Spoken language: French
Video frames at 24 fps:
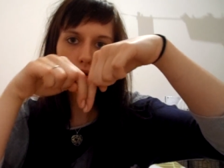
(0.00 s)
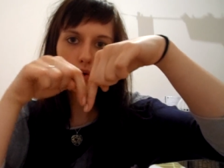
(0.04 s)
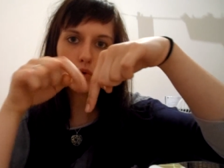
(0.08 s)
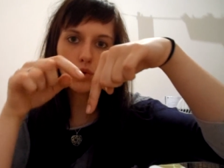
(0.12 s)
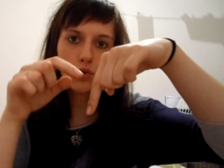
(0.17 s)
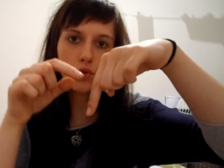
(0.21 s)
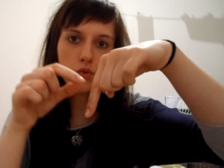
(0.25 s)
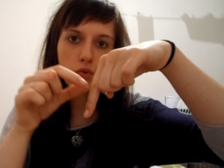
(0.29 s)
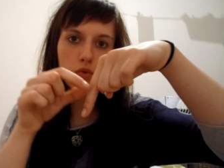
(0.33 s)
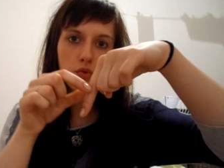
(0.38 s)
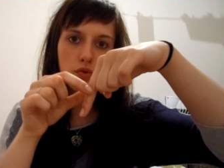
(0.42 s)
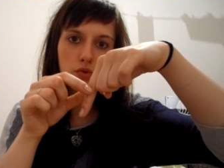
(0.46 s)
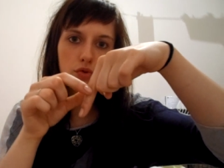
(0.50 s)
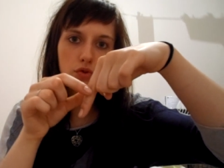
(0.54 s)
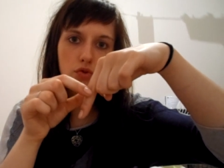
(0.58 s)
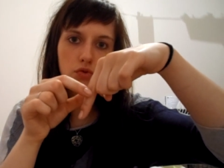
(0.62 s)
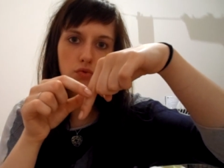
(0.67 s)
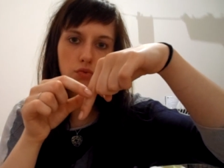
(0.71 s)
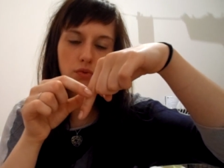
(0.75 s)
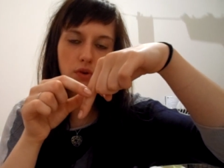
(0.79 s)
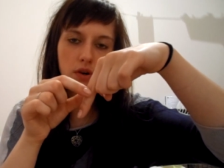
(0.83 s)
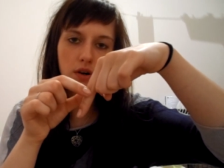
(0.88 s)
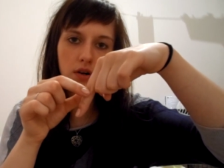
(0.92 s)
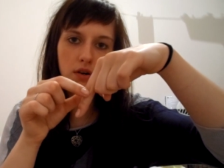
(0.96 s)
ou
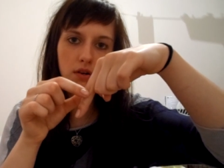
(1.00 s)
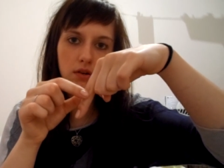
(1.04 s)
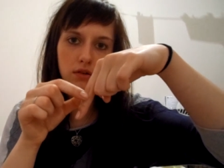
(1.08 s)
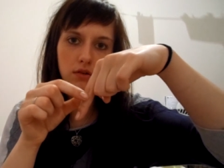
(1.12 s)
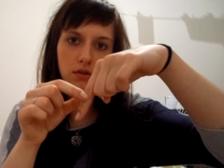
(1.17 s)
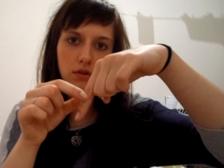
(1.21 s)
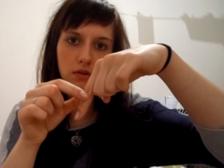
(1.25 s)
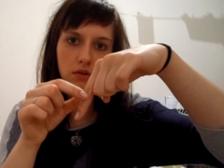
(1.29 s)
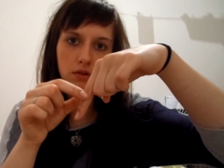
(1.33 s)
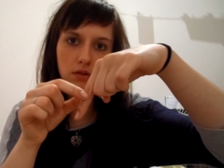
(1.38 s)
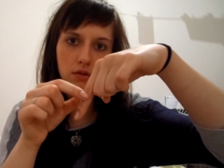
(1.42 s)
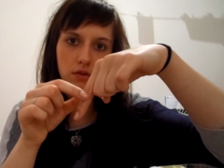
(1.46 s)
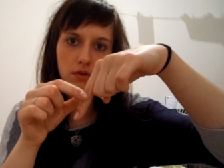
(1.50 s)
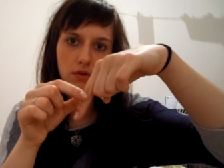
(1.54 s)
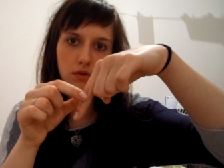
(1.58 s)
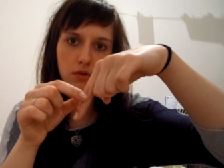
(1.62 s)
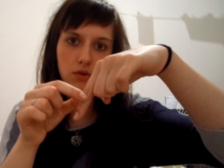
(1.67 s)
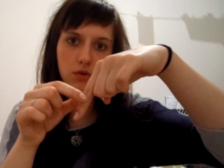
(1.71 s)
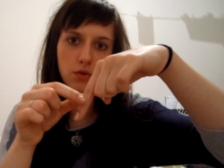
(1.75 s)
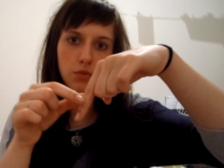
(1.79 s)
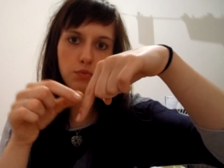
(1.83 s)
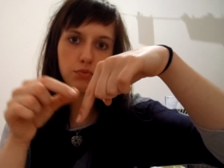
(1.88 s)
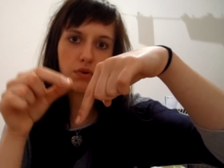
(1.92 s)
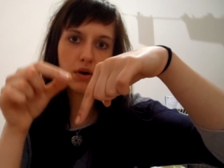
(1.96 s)
soit
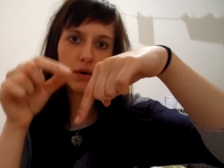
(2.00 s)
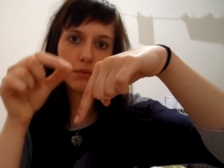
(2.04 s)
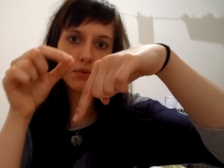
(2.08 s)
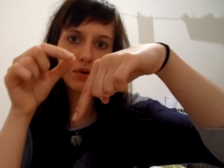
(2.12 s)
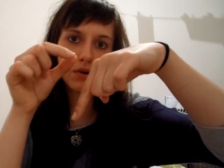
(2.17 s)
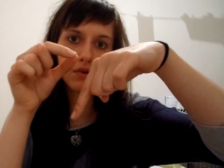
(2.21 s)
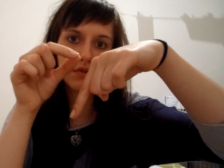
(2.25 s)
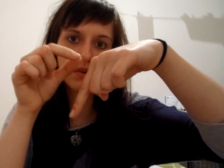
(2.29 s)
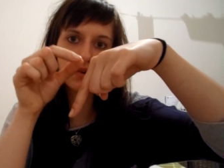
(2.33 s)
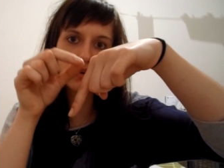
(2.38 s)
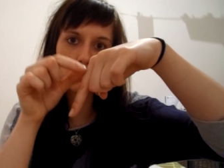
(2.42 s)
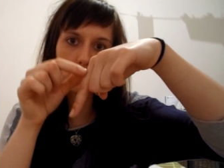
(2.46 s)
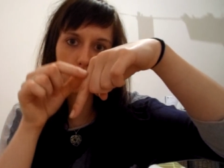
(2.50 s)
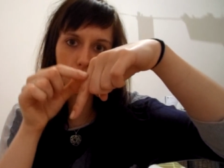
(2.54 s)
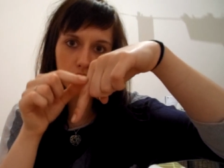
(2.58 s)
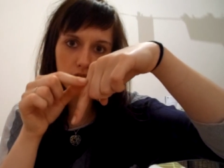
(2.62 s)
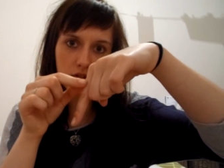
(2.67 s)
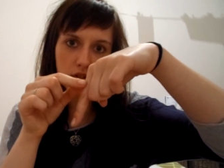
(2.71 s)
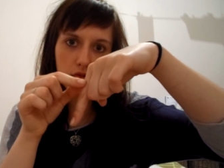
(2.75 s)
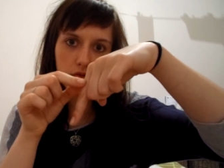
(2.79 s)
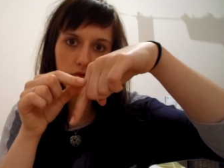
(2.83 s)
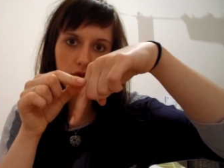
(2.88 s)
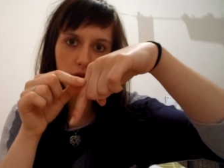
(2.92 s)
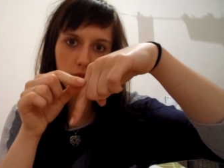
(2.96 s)
le point blanc va
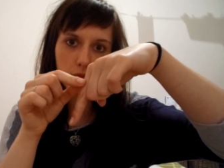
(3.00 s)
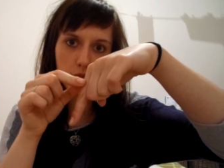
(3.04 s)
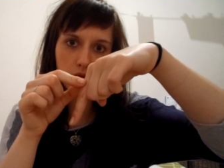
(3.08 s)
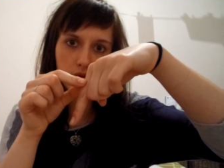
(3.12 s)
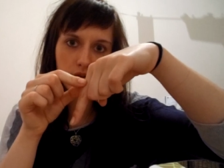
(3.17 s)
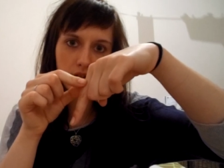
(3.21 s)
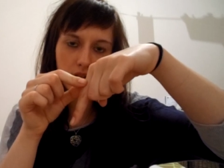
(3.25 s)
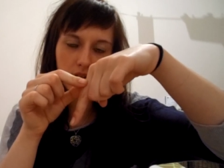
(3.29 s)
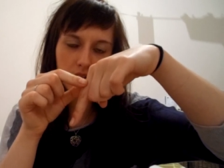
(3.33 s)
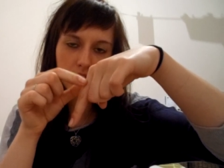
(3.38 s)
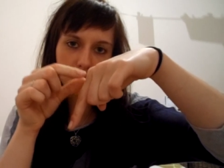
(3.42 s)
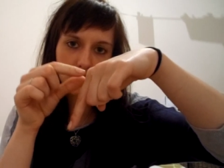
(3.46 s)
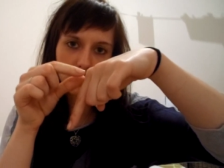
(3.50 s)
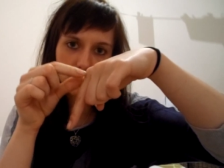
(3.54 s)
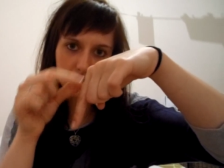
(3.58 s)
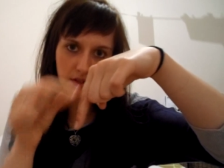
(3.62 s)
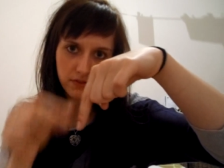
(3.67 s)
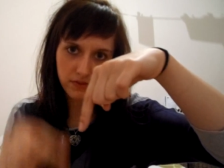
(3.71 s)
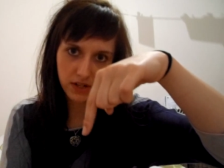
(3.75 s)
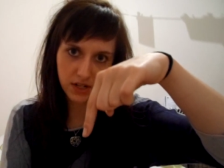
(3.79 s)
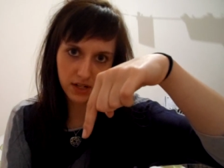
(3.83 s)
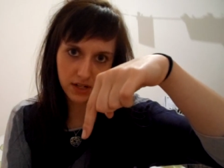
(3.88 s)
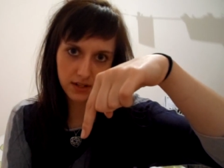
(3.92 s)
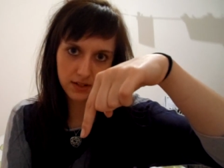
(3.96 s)
continuer à monter et ça
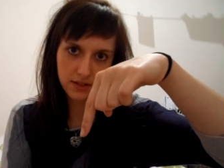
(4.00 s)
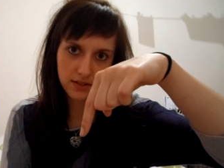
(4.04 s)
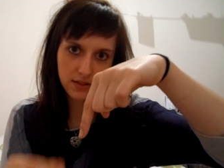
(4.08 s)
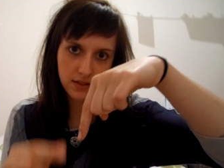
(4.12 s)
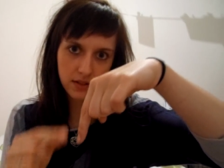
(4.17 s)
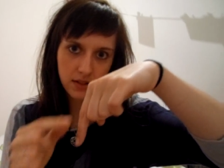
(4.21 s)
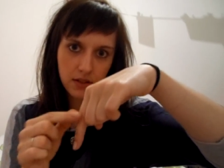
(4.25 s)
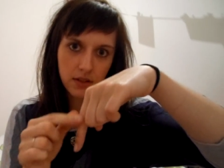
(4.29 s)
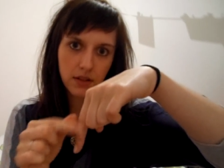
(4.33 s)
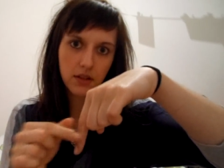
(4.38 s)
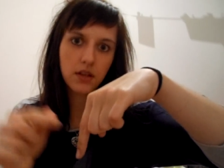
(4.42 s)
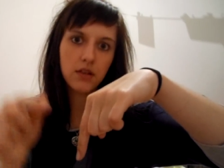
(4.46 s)
va casser